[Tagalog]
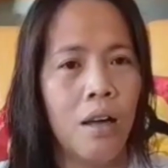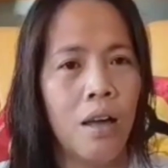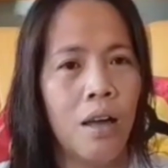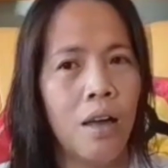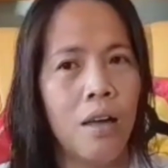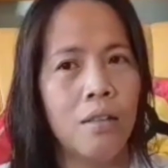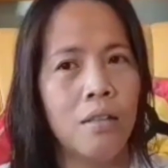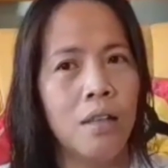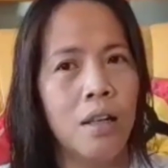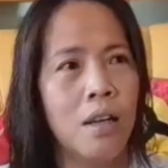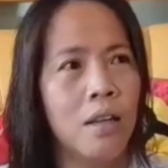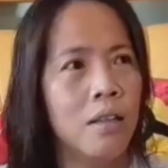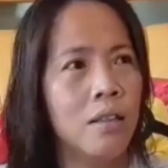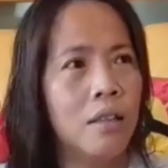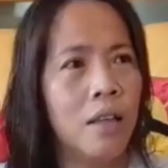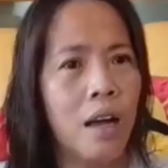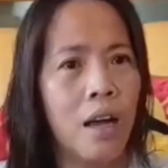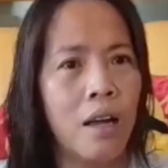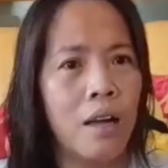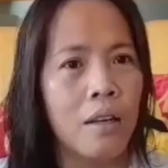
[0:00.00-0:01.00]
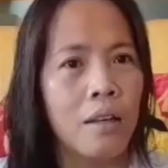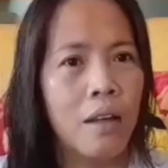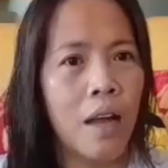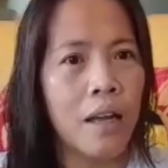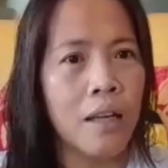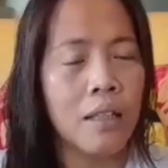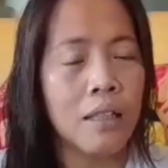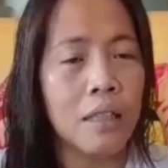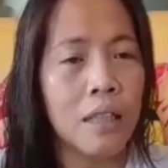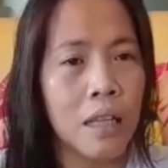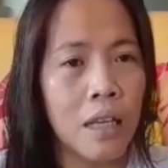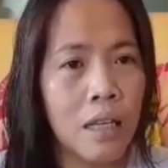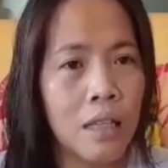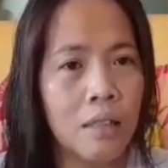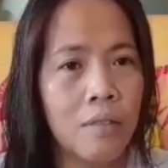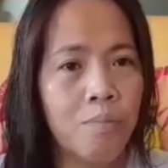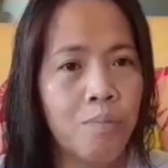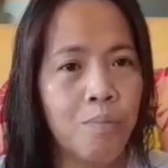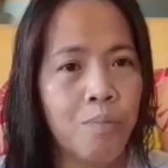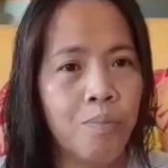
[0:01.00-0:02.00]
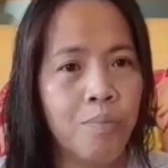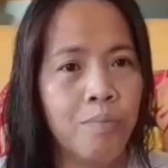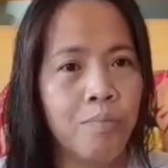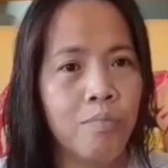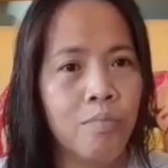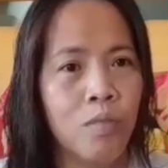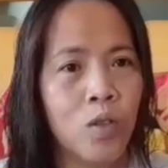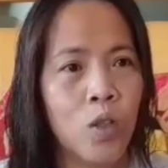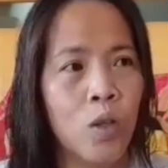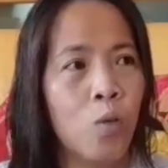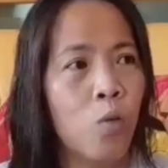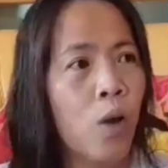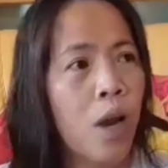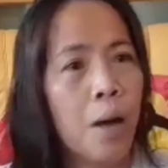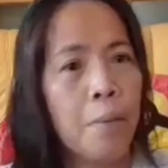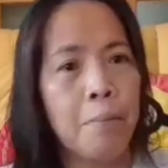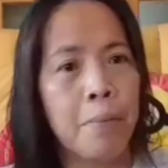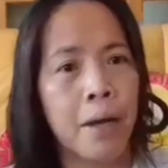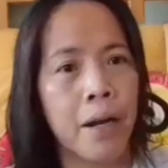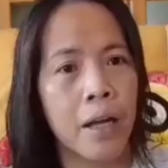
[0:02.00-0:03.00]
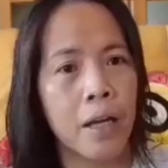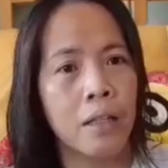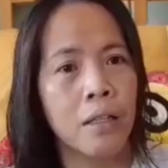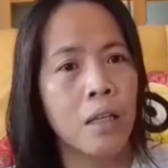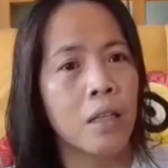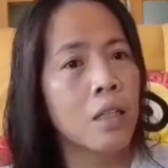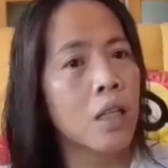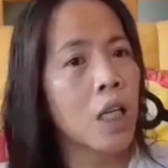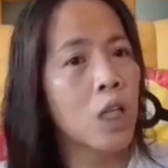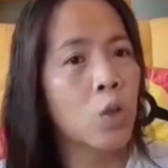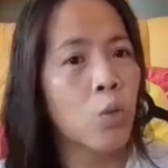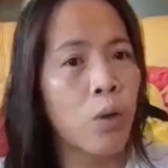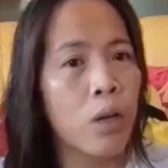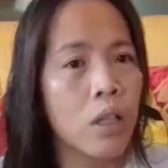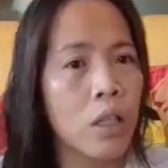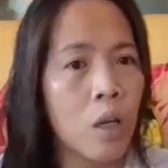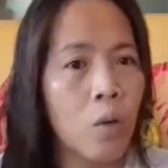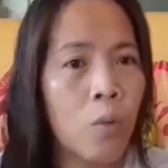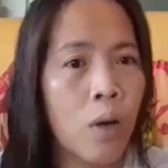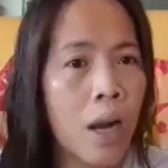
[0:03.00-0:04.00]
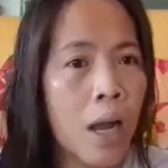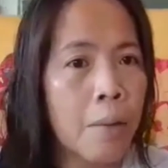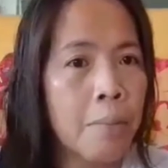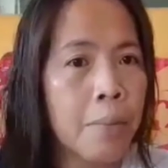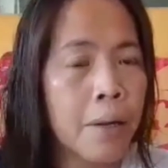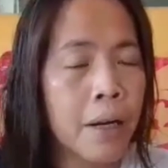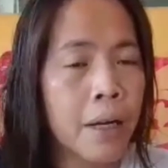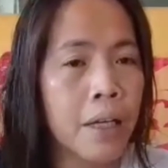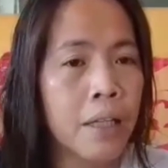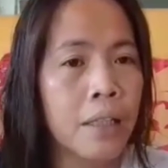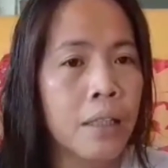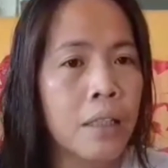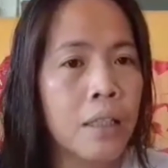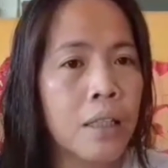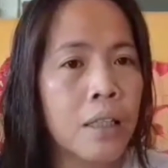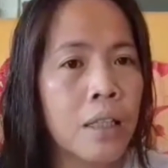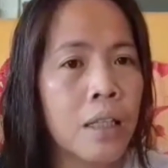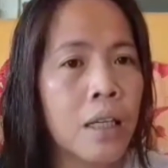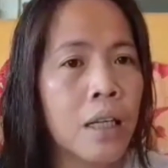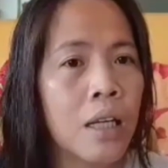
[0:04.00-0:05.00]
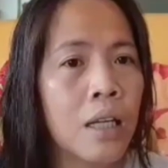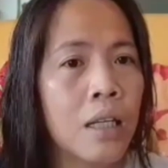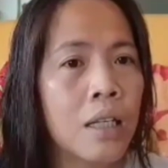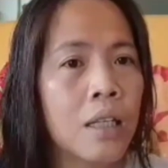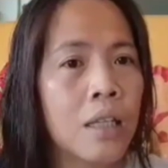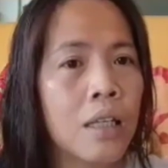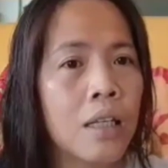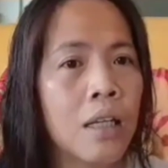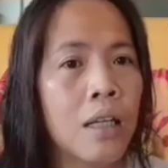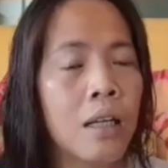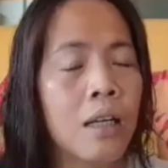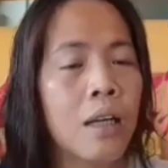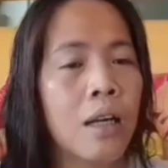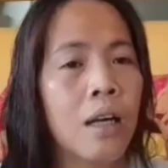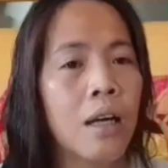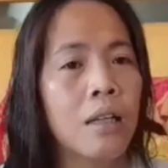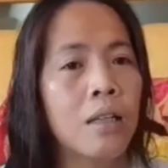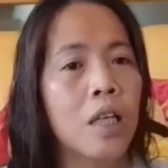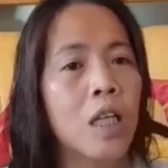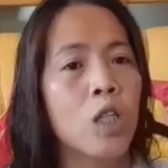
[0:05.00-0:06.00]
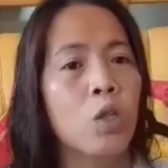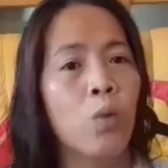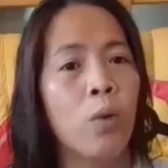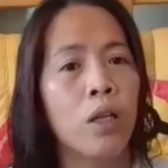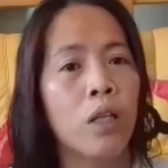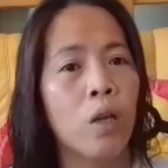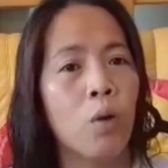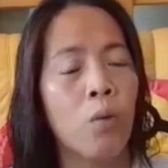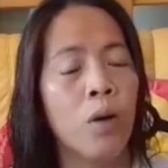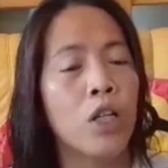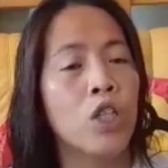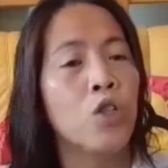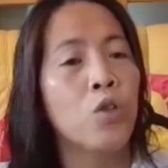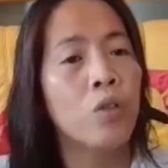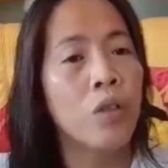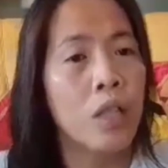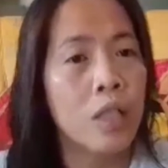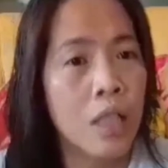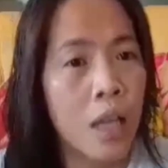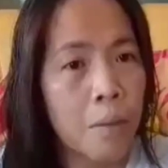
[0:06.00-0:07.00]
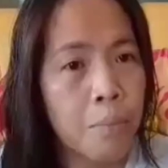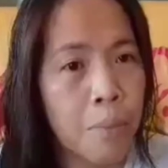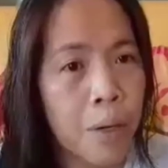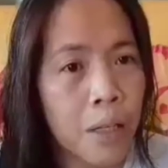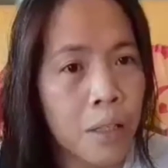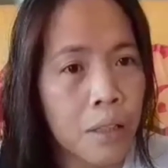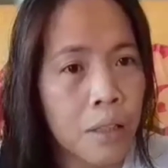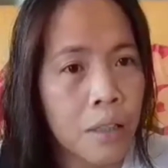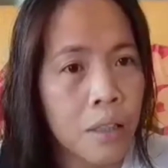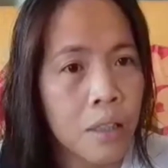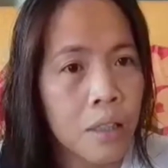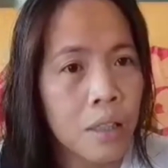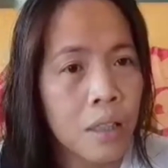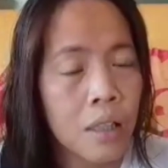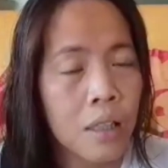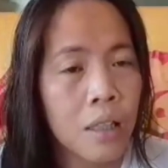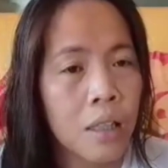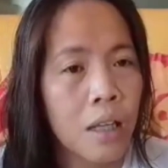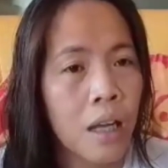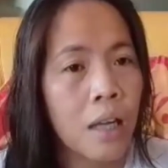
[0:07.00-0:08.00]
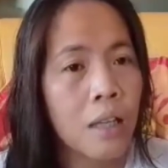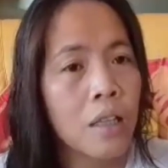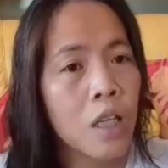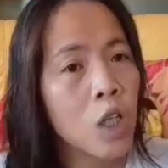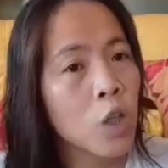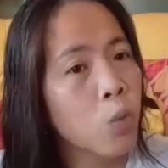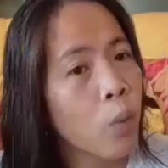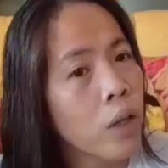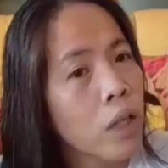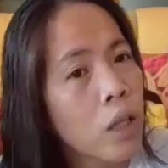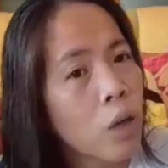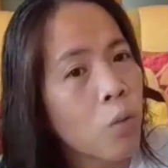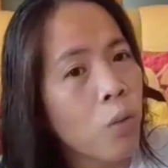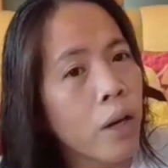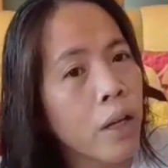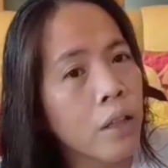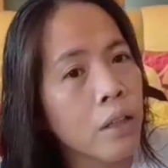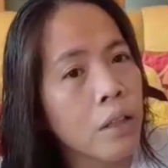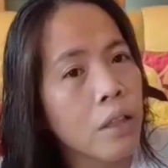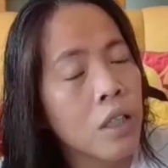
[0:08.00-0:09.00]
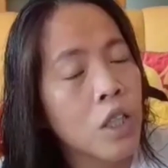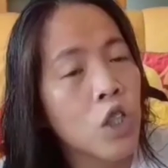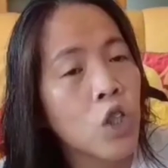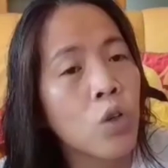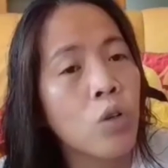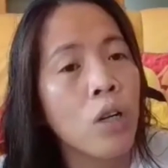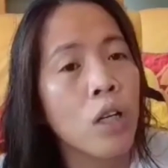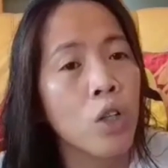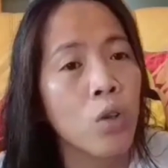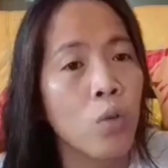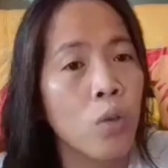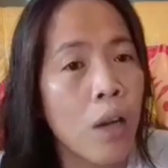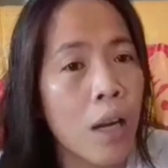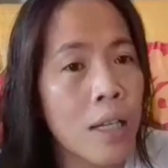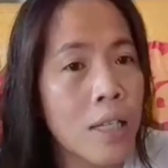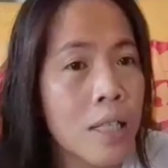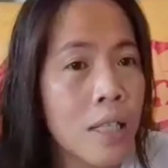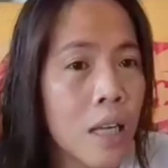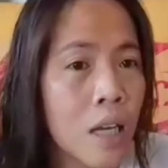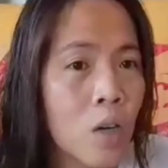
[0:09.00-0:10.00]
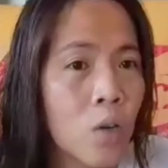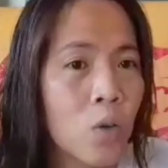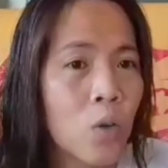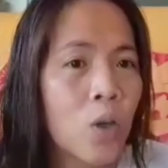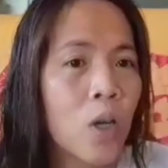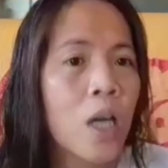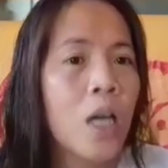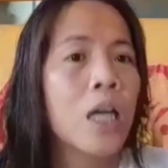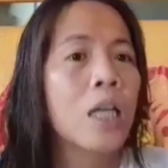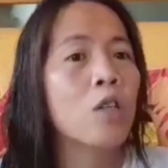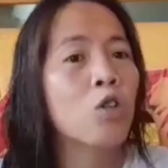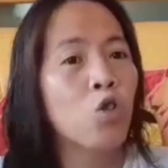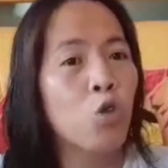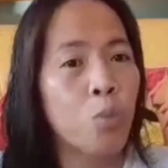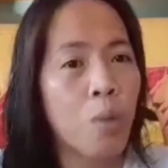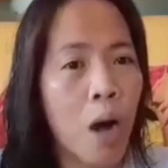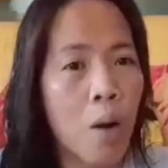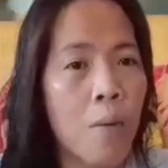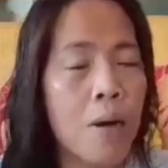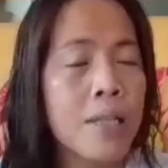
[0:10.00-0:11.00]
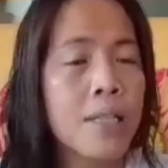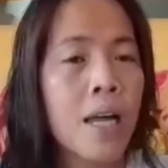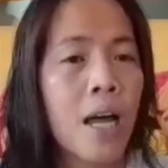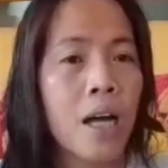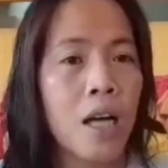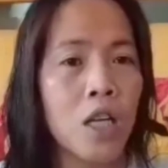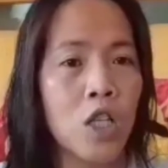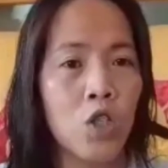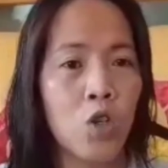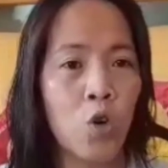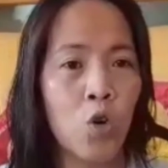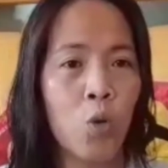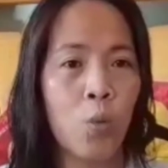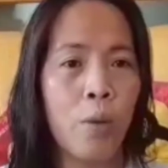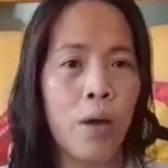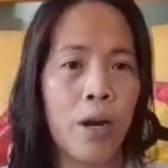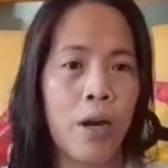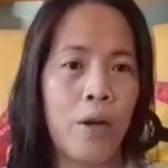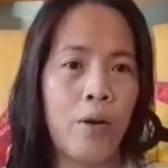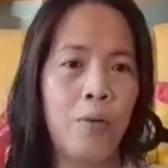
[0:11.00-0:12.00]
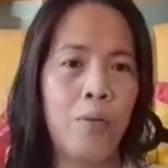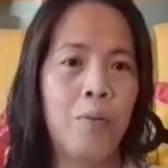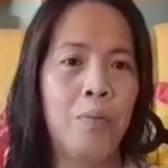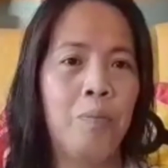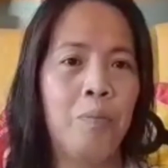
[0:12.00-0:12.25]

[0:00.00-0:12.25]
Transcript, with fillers: And then, 19, wala pa rin. And then, 20, wala pa rin. And then, 21, yun na dapat. And then, 21, yun na yung last ko. Tumawag sa akin yung gobyerno.